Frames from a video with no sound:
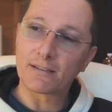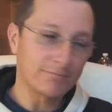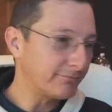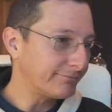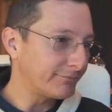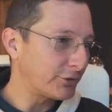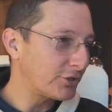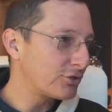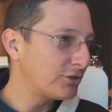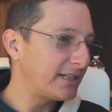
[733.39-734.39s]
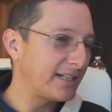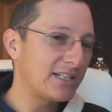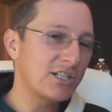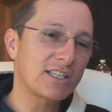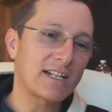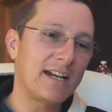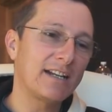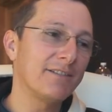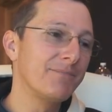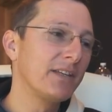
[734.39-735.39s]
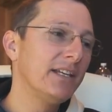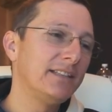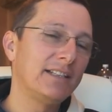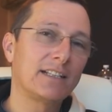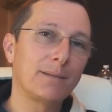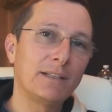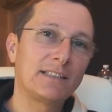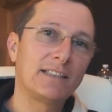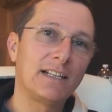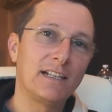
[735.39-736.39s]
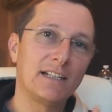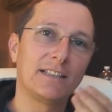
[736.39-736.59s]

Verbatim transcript: mm, ho deciso di registrare direttamente dal,